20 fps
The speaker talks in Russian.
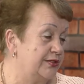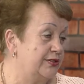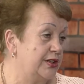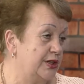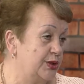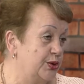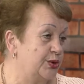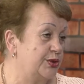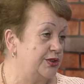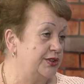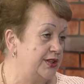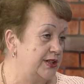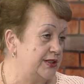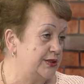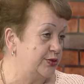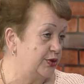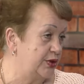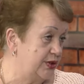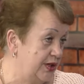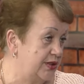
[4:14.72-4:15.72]
которые
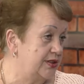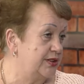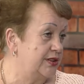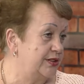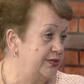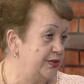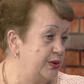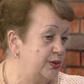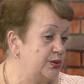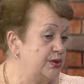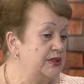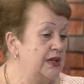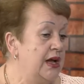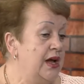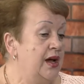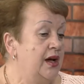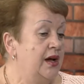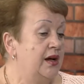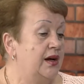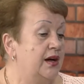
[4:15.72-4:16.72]
действуют на этот вирус.
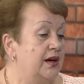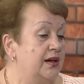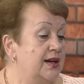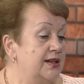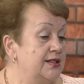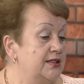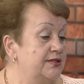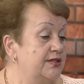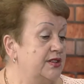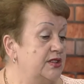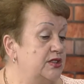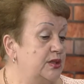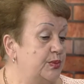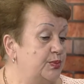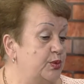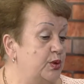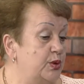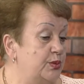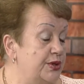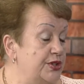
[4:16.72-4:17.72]
А, оказывается
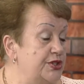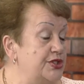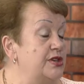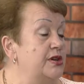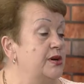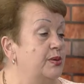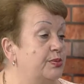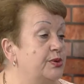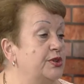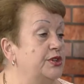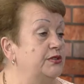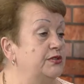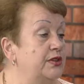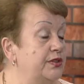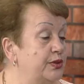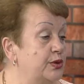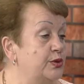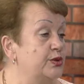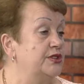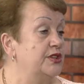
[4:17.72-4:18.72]
помощь
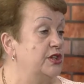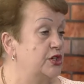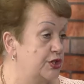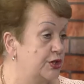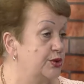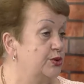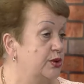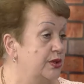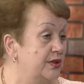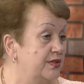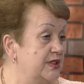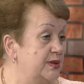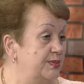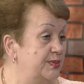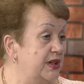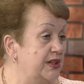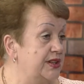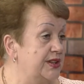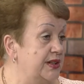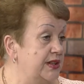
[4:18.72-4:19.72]
противовирусная широкого
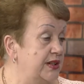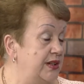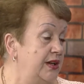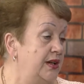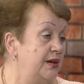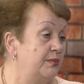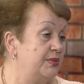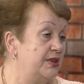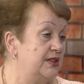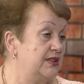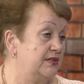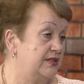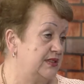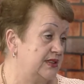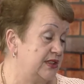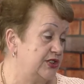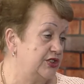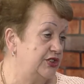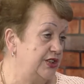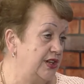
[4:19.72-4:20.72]
спектра, и при
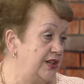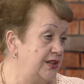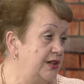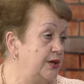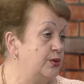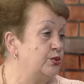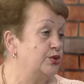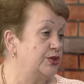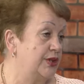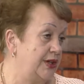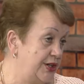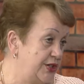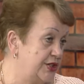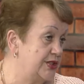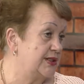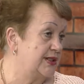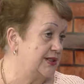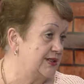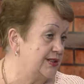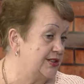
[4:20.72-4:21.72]
осложнении уже
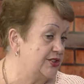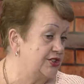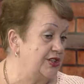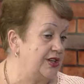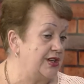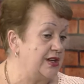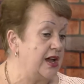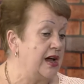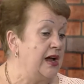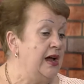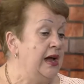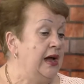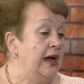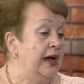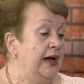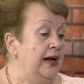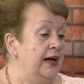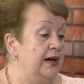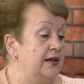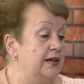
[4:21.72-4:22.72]
лечится осложнение.
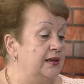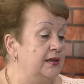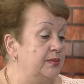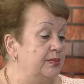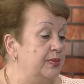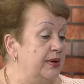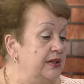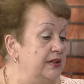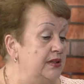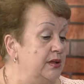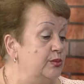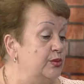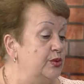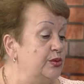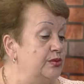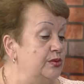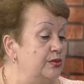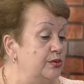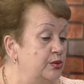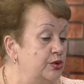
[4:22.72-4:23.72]
А, поэтому
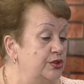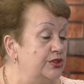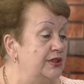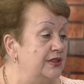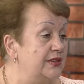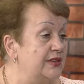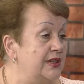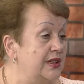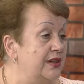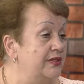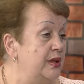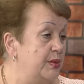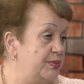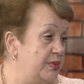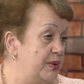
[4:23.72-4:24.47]
нужно, главное,